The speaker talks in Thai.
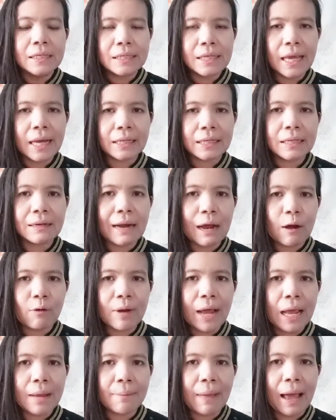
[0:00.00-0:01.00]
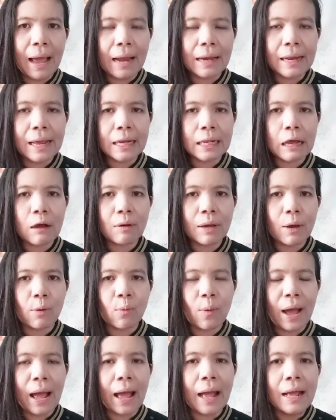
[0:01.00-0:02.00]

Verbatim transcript: เช็คที่เราได้มาเนี่ยเท่ากับว่า